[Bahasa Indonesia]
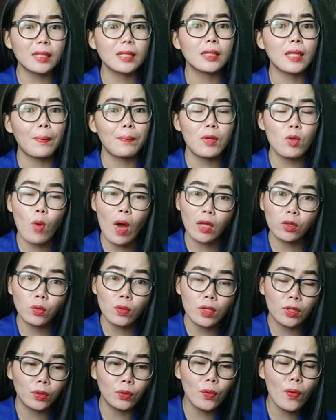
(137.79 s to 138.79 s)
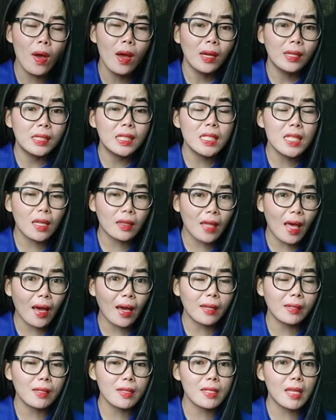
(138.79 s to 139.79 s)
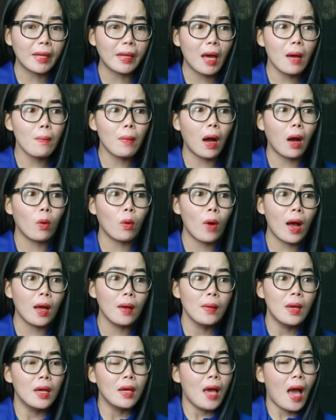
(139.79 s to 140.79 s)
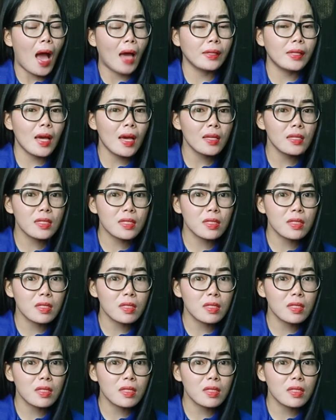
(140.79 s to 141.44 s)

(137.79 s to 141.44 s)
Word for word: tetapi waktu itu dinyatakan di sana bahwa ada